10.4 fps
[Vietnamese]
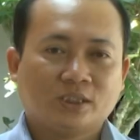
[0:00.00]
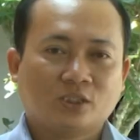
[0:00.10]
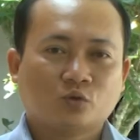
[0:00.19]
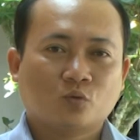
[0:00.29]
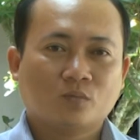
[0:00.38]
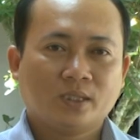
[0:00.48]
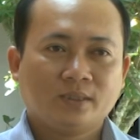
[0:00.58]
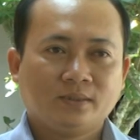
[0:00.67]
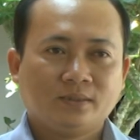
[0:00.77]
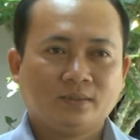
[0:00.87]
dựng nông thôn
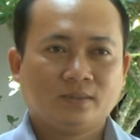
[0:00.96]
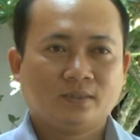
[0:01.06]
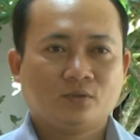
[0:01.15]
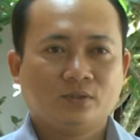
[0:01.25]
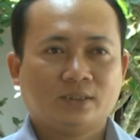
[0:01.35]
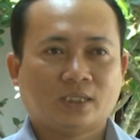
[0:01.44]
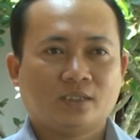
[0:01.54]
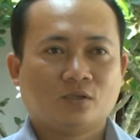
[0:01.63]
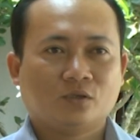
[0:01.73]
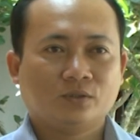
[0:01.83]
mới ờ, đối với xã
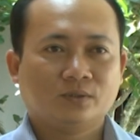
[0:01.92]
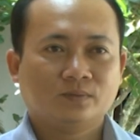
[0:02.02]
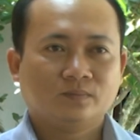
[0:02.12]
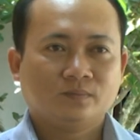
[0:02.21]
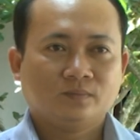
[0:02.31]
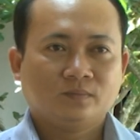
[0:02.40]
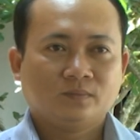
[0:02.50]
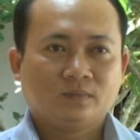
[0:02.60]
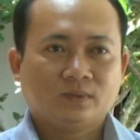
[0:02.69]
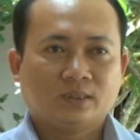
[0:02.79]
An Hội
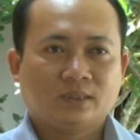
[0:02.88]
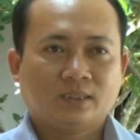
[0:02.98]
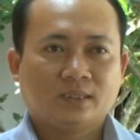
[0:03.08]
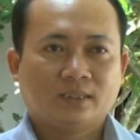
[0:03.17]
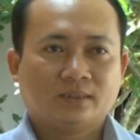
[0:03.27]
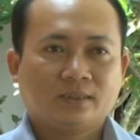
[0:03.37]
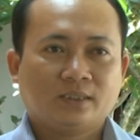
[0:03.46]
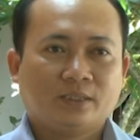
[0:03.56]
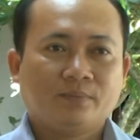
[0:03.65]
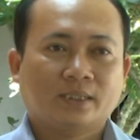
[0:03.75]
thì ờ, tới
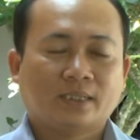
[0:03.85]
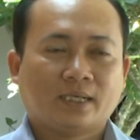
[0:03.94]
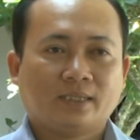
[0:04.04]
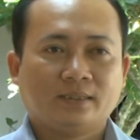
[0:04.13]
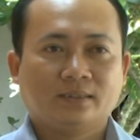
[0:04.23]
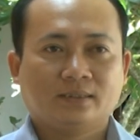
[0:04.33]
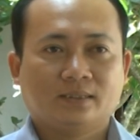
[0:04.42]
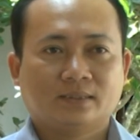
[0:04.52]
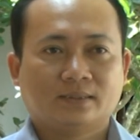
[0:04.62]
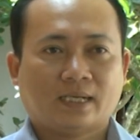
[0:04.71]
thời điểm hiện nay
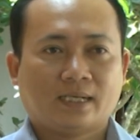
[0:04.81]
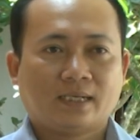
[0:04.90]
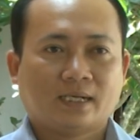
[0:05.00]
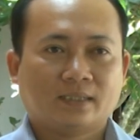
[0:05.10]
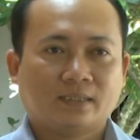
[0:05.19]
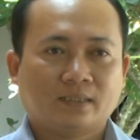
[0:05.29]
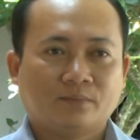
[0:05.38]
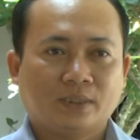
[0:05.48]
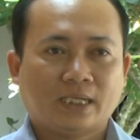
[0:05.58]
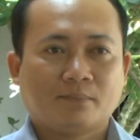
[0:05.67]
thì xã đạt
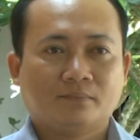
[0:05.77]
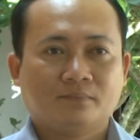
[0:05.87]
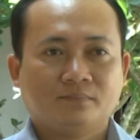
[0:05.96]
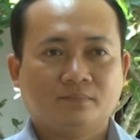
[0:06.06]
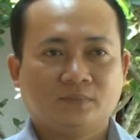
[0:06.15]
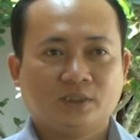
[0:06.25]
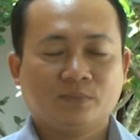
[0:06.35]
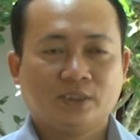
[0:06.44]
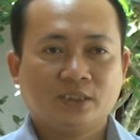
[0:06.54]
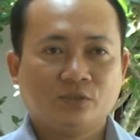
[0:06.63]
15
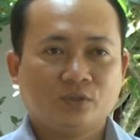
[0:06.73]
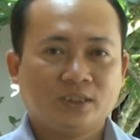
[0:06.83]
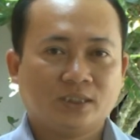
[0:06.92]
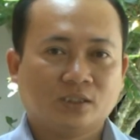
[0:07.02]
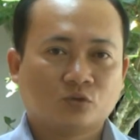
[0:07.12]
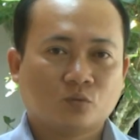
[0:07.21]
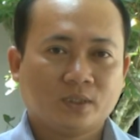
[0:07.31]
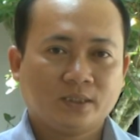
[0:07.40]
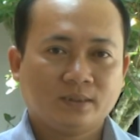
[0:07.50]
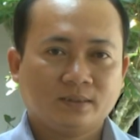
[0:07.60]
trên 19 tiêu chí xây dựng nông thôn
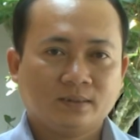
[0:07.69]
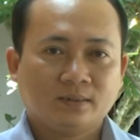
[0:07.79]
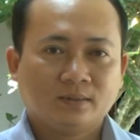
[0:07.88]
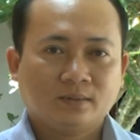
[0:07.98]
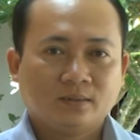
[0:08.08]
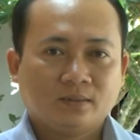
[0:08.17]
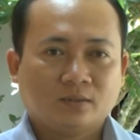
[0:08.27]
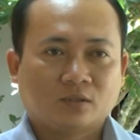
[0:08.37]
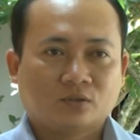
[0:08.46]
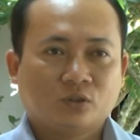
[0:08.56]
mới.
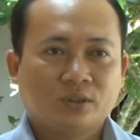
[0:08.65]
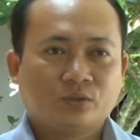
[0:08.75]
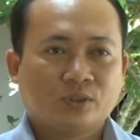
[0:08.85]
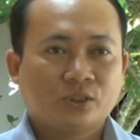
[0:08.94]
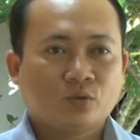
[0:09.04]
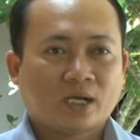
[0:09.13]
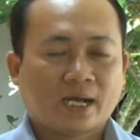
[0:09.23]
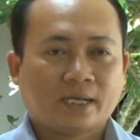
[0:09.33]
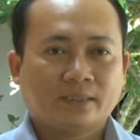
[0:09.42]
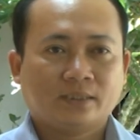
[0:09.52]
Còn đối với tiêu chí số
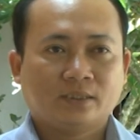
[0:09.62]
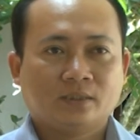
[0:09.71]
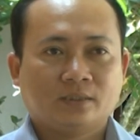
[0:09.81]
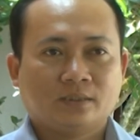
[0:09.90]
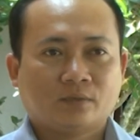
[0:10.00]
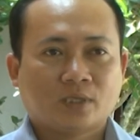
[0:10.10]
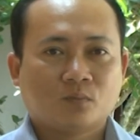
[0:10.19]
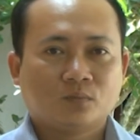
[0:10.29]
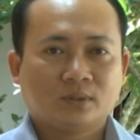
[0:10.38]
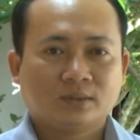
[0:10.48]
2 về giao
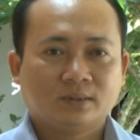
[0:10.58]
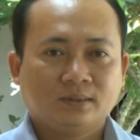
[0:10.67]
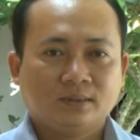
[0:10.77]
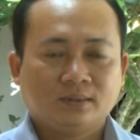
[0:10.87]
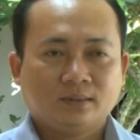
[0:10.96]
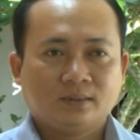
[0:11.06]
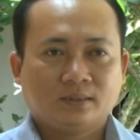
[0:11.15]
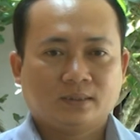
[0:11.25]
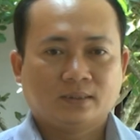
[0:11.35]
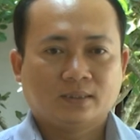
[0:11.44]
thông
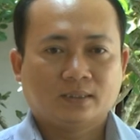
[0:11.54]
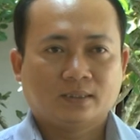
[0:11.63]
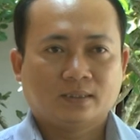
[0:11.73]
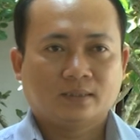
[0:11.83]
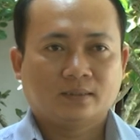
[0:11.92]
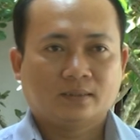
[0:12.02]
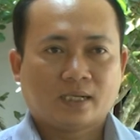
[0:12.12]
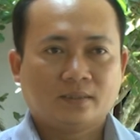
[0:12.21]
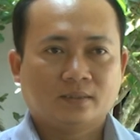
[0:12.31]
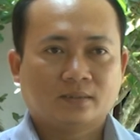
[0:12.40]
thì
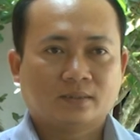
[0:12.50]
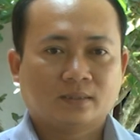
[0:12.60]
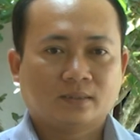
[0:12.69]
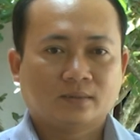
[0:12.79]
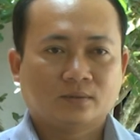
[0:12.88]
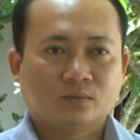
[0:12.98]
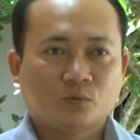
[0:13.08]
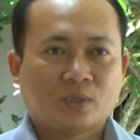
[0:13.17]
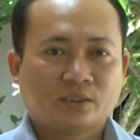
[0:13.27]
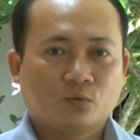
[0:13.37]
đã được
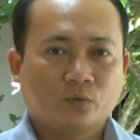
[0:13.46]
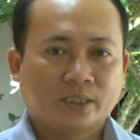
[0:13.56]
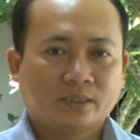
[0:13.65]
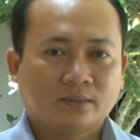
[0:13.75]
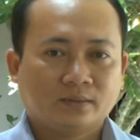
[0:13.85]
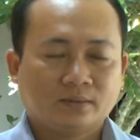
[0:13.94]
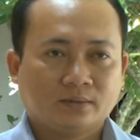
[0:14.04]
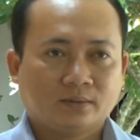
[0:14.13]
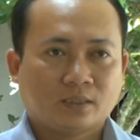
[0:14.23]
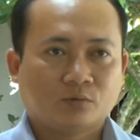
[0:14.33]
Ủy ban dân huyện
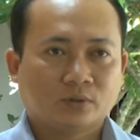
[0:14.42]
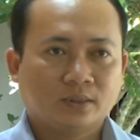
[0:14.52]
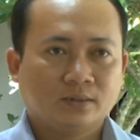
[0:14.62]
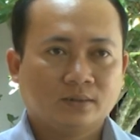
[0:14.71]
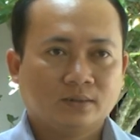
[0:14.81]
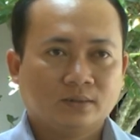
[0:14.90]
đầu tư.